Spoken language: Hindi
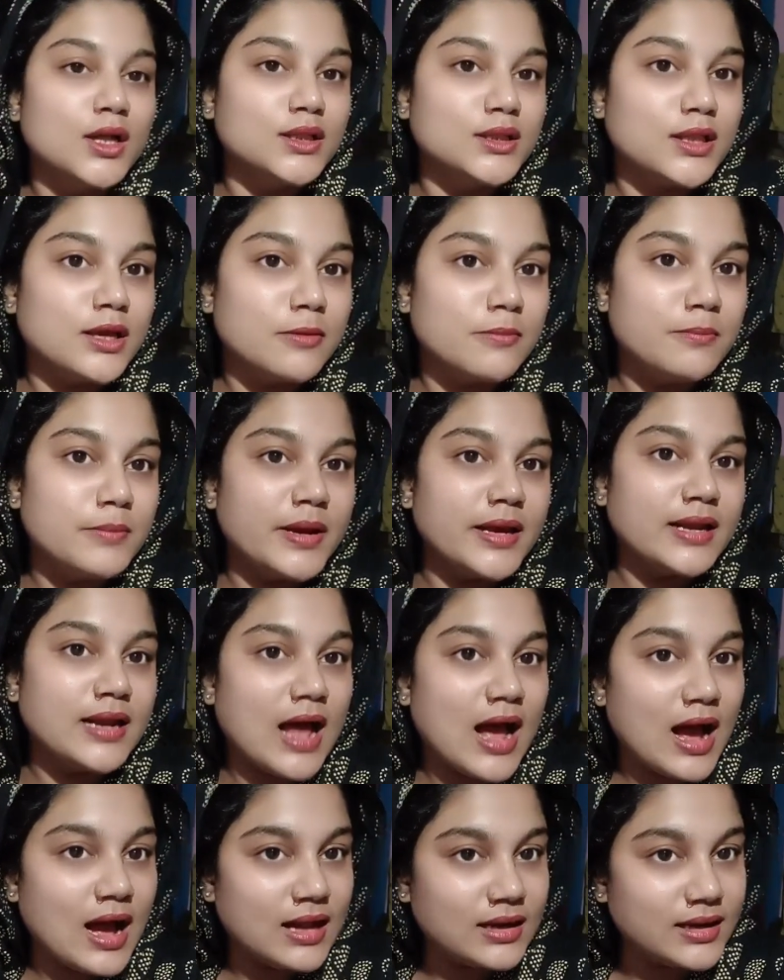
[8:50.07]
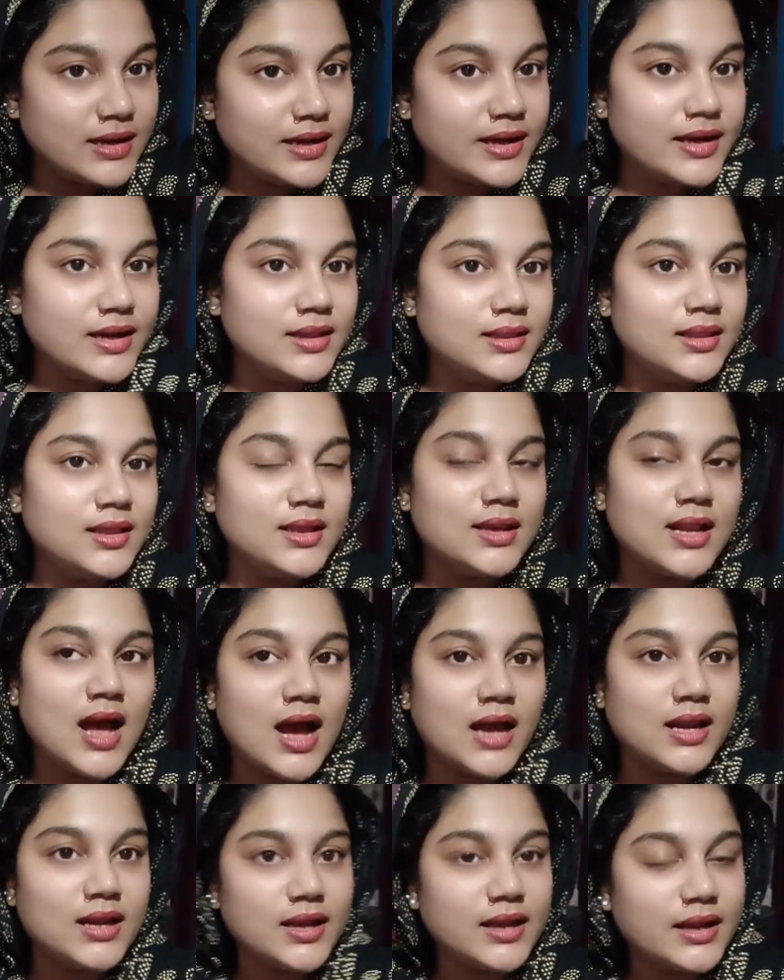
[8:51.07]
तब मैं नहाने गई थी
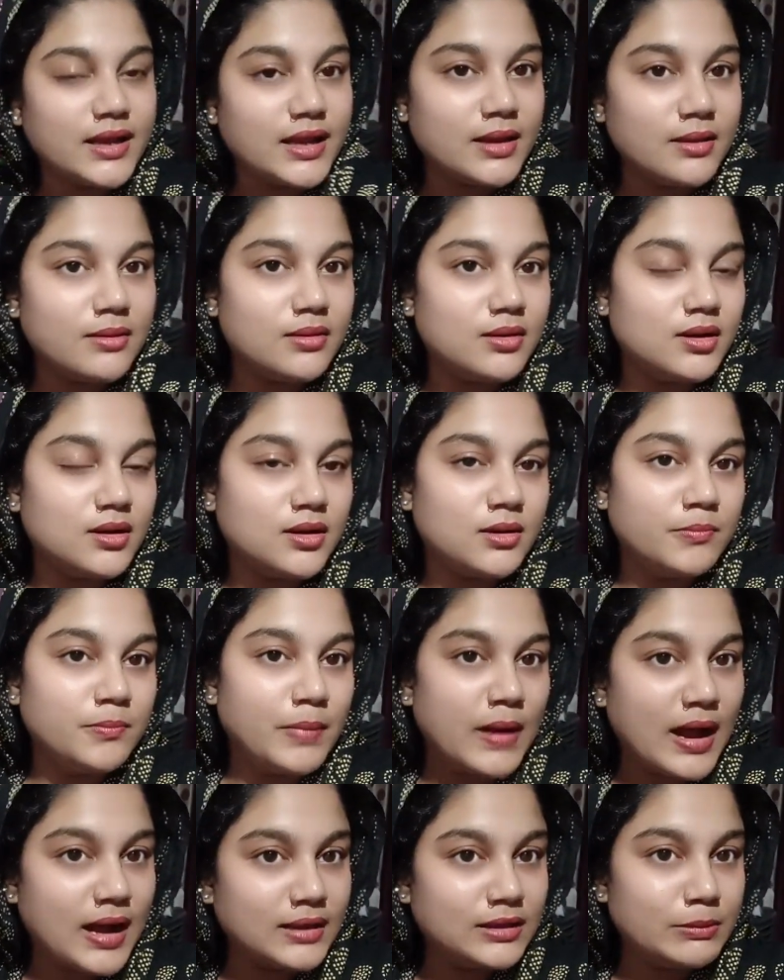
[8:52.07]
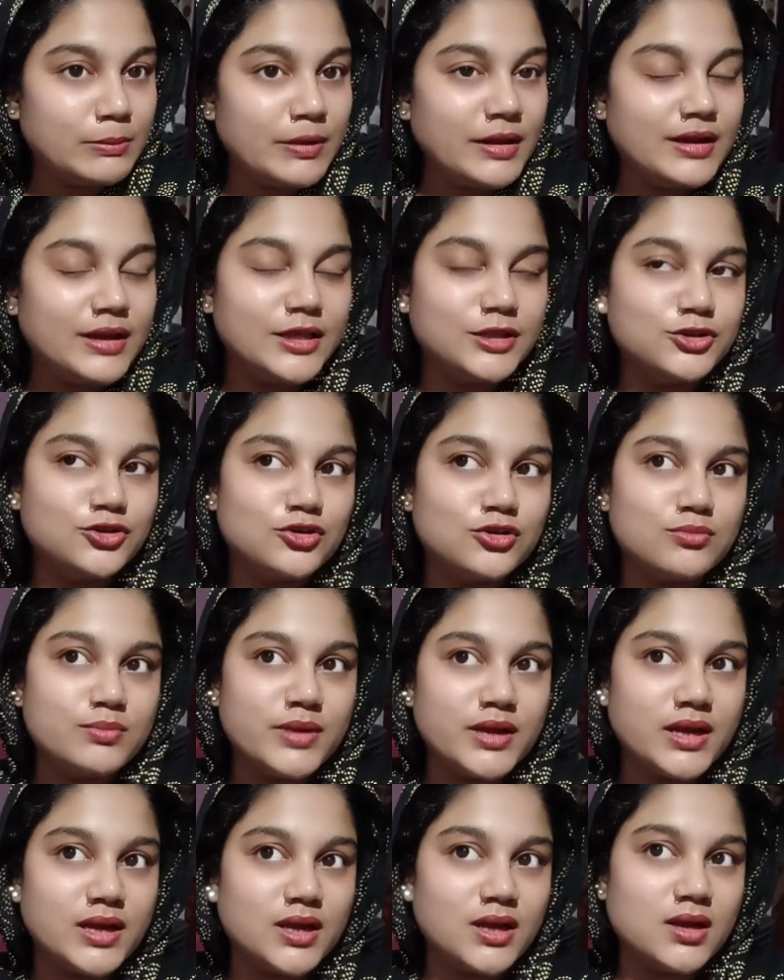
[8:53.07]
नहाने के बाद मैंने जो
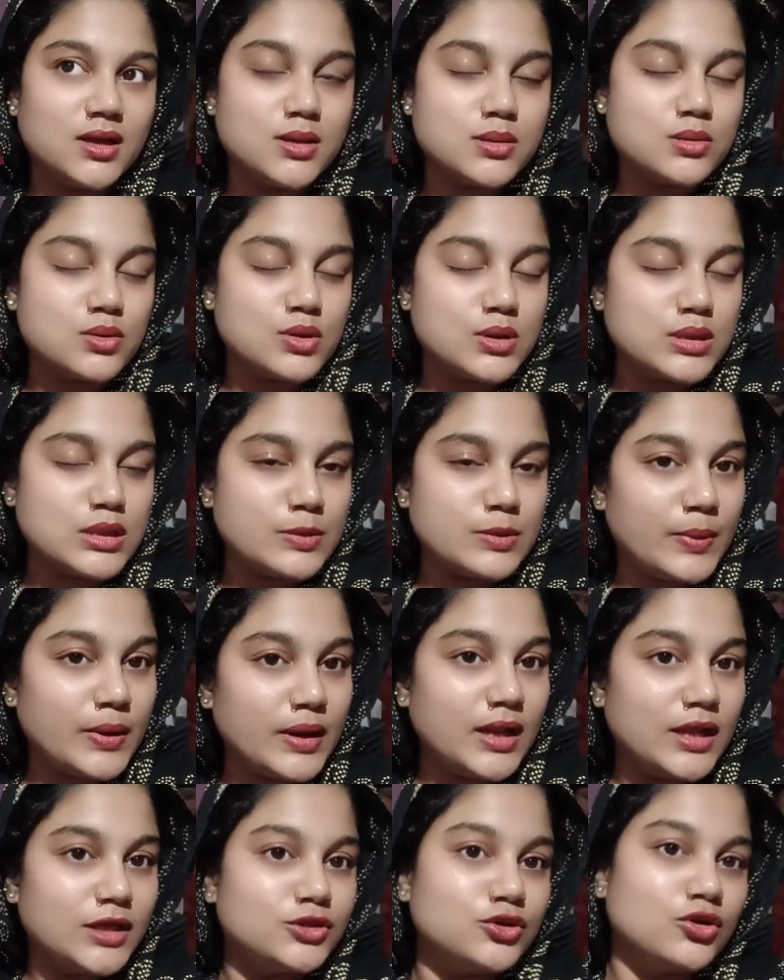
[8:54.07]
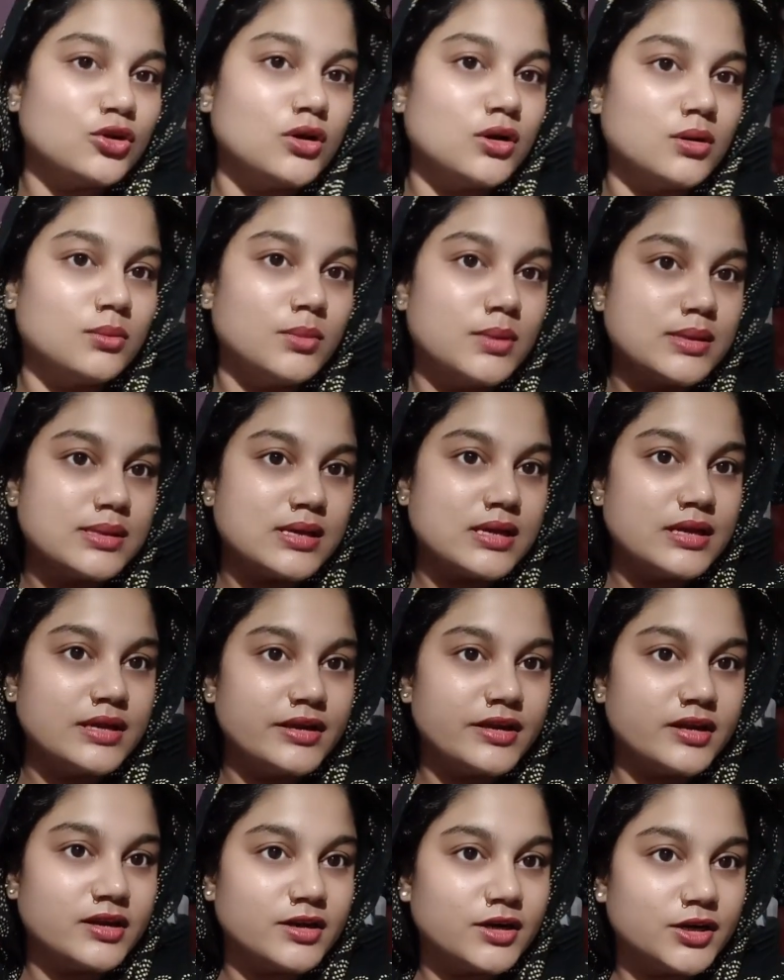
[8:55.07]
मैं सोने से पहले जो स्किन
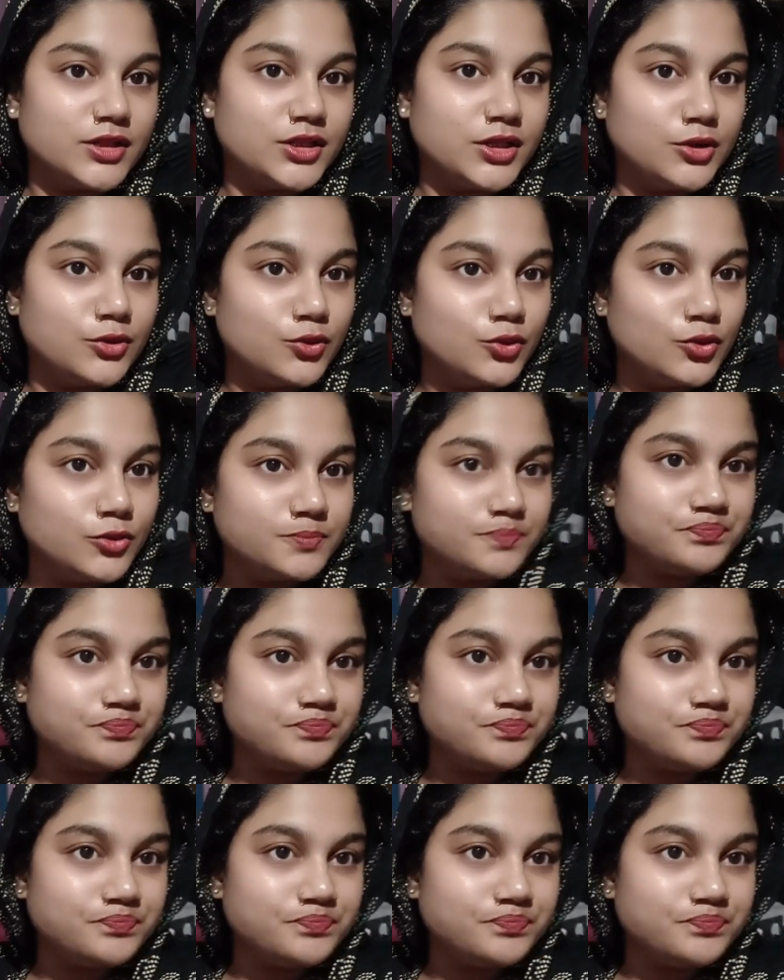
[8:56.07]
केयर करती हूँ